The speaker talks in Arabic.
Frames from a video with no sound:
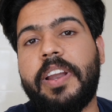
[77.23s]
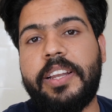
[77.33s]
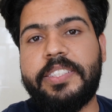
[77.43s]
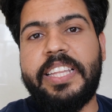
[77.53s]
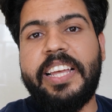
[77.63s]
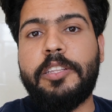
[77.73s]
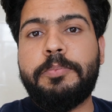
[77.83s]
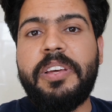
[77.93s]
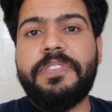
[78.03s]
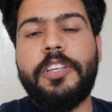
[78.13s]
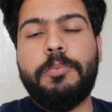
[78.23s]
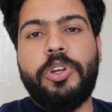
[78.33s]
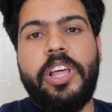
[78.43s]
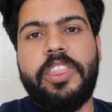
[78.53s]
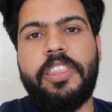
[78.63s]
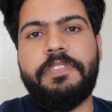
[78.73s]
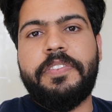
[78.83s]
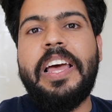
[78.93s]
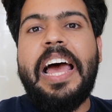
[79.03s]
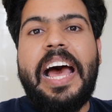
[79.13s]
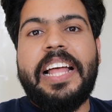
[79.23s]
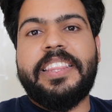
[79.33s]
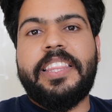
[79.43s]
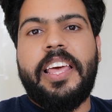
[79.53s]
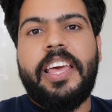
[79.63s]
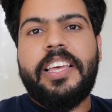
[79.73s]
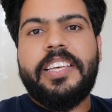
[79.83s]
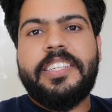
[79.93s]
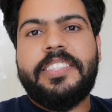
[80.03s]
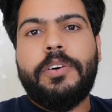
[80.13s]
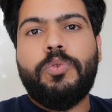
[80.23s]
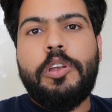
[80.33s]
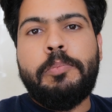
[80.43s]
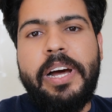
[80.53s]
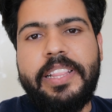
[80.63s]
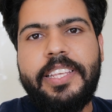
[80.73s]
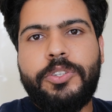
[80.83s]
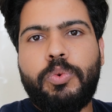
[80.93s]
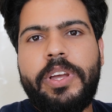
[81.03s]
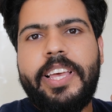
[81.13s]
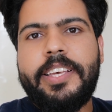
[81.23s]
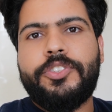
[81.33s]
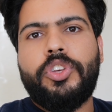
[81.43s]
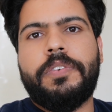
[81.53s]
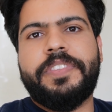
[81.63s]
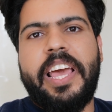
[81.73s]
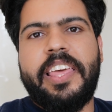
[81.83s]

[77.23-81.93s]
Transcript: فراح نستخدم نفس المنظف حتى يسوي الماده شويه سوفت